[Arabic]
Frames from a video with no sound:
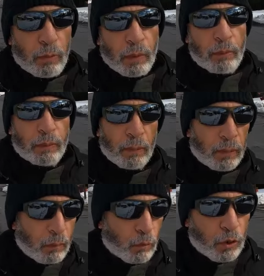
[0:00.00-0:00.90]
اللي بيجيب
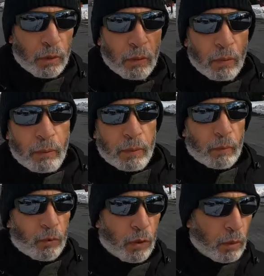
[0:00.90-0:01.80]
80 مشاهده ولا 100
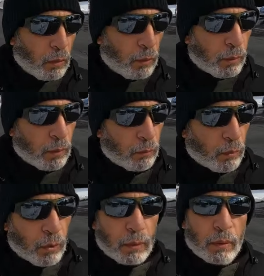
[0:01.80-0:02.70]
مشاهده ولا 200
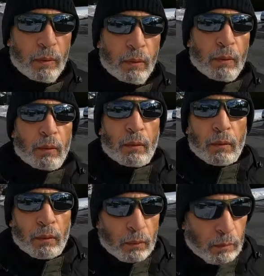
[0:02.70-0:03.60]
مشاهده
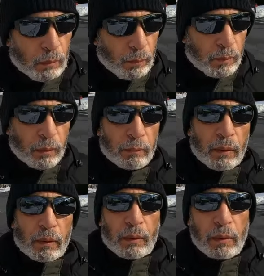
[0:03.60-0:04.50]
ده بتجيب
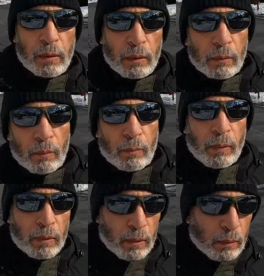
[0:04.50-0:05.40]
30 سنت
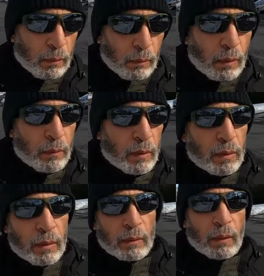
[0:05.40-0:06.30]
و40 سنت و50
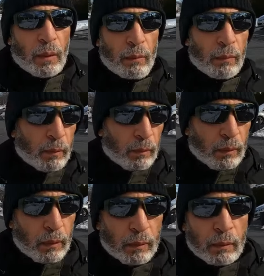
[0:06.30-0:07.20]
سنت انا عامل ايه
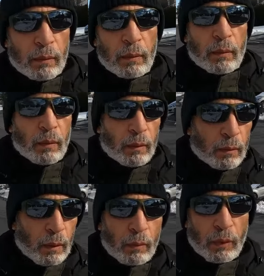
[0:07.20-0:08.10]
يعني
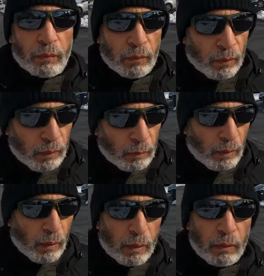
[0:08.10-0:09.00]
انت لو وقفت في اي
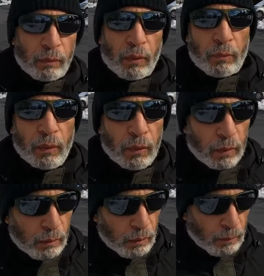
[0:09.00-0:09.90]
محل في
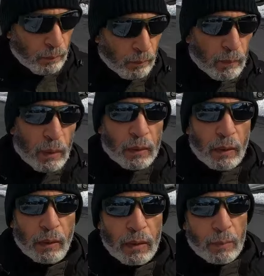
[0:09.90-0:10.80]
امريكا
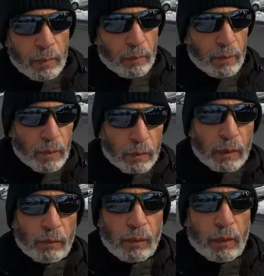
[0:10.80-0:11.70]
هتلاقي الناس بترمي
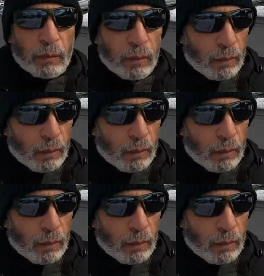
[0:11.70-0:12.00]
سنتات في الارض